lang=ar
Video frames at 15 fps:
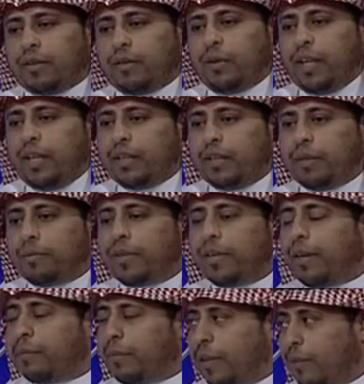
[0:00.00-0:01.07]
الوعي
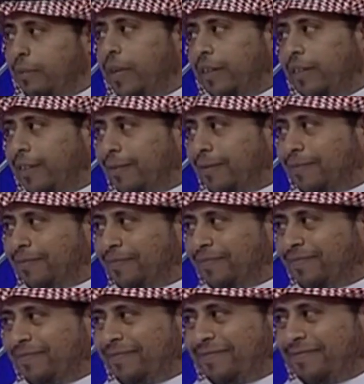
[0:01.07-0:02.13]
يبدا من البيت
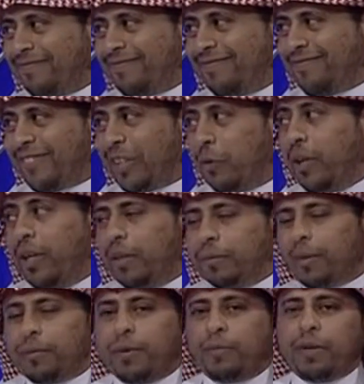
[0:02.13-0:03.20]
حلو الوعي
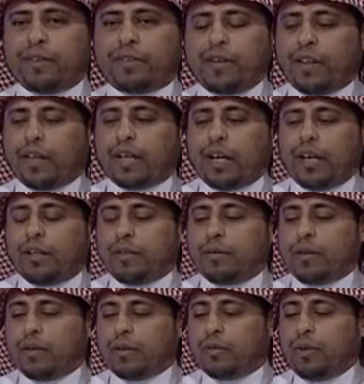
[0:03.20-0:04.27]
يبدا من البيت فاذا
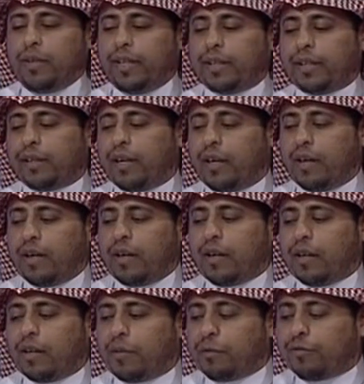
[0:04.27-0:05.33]
كان الوعي
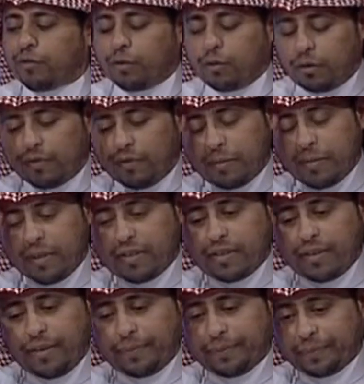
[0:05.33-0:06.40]
مفقود في
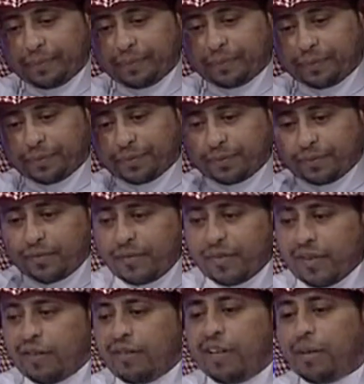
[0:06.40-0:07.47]
المنزل
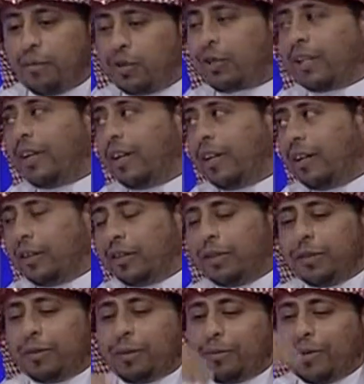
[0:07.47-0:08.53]
فهي مشكله لان
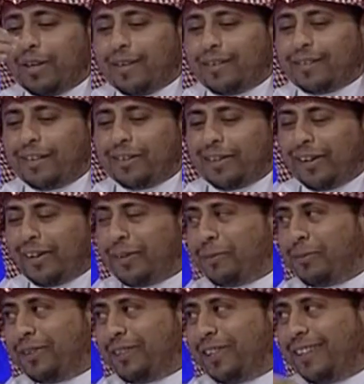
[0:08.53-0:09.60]
تبدا تنتقل
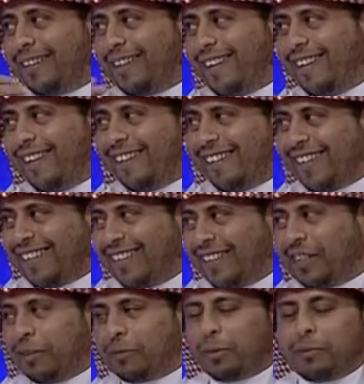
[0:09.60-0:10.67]
من جيل الى اخر يا
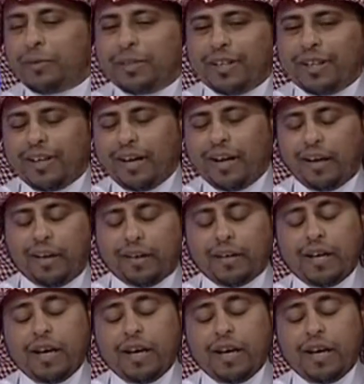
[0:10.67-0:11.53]
سلام تنتقل من جيل الى اخر